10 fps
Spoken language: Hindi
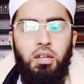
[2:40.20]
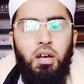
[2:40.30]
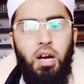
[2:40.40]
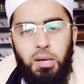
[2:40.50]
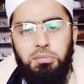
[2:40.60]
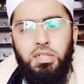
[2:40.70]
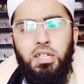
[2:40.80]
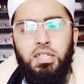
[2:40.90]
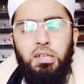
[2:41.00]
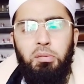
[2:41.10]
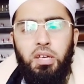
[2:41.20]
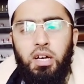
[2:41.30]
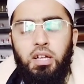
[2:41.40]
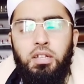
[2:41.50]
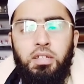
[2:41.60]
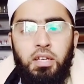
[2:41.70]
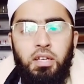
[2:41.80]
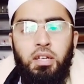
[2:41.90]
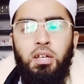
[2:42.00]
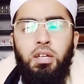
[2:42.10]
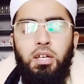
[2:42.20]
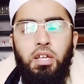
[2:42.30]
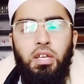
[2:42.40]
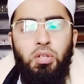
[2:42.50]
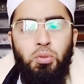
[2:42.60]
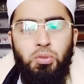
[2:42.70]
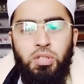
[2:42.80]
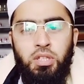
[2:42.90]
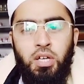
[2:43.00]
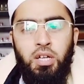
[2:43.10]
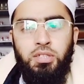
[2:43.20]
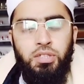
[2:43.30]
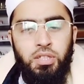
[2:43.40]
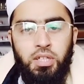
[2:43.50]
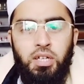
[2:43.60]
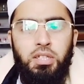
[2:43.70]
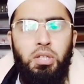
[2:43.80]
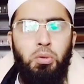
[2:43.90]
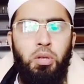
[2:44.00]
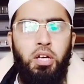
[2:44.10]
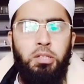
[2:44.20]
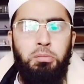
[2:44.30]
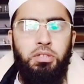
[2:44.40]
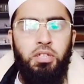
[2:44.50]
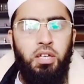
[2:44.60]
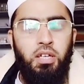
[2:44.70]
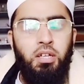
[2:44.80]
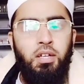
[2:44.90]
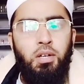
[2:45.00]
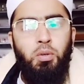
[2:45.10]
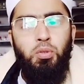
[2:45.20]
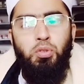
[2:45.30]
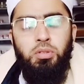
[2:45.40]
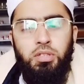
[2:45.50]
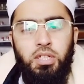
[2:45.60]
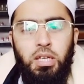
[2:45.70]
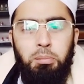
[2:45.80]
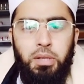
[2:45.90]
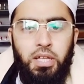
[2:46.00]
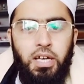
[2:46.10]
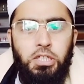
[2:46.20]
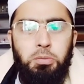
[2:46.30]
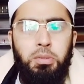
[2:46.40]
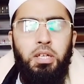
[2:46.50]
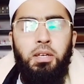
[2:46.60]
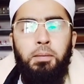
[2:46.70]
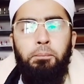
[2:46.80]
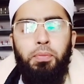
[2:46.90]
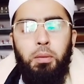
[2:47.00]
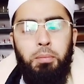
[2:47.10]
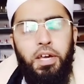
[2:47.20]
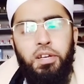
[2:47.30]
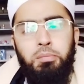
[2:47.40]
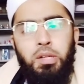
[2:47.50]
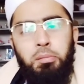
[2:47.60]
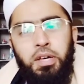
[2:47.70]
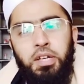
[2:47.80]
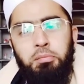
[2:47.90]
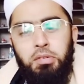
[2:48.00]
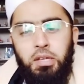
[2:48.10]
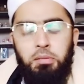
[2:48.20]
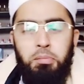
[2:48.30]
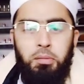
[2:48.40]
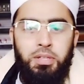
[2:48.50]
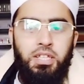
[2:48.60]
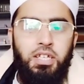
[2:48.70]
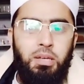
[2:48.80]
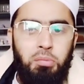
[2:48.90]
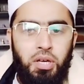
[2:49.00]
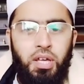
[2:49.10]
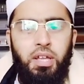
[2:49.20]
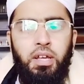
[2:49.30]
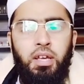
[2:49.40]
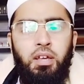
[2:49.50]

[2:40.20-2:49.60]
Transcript: आम जिन्नात की भी हालत है लेकिन जो जिन्नात शैतान की औलाद में से हैं और जिनकी पैदाइश भी महरम नामहरम की पाबंदी के बगैर है